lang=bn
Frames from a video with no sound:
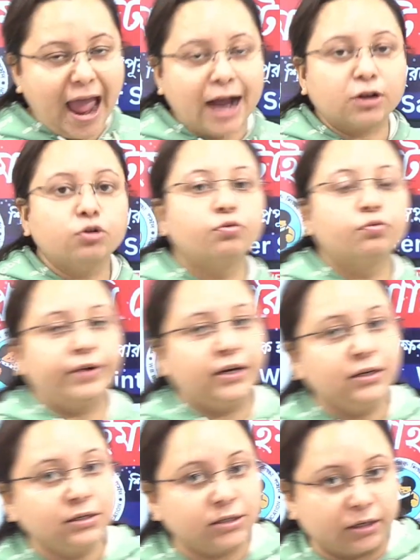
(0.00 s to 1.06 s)
এক
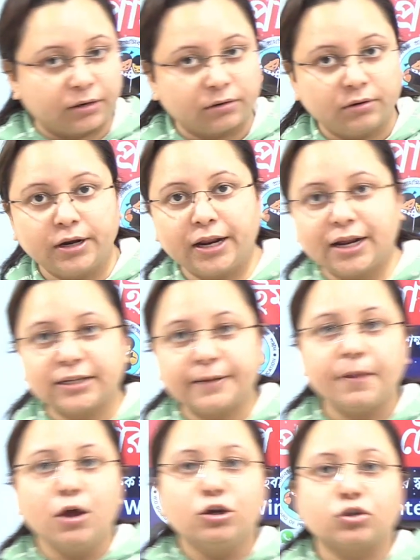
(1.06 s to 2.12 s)
উইন্টার ঠিক আছে
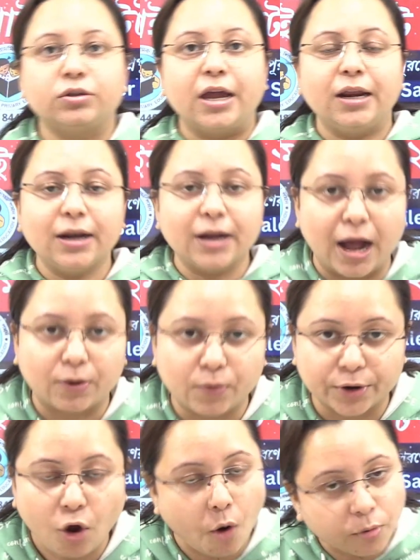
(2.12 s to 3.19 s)
সো দেরি না
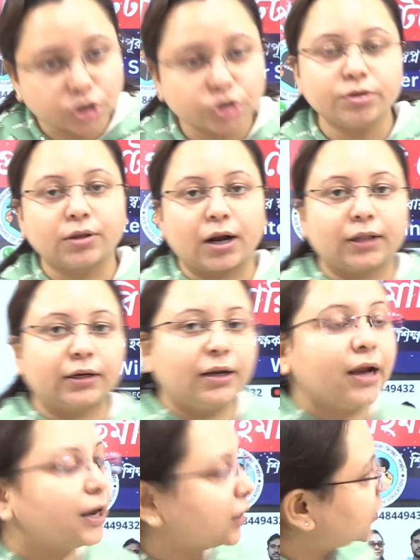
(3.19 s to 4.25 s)
করে অবশ্যই তাড়াতাড়ি
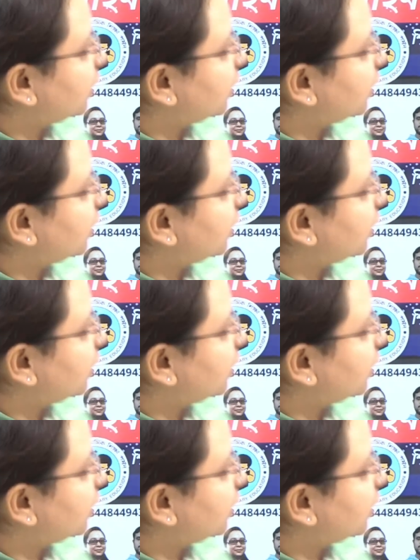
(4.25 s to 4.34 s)
এটাতে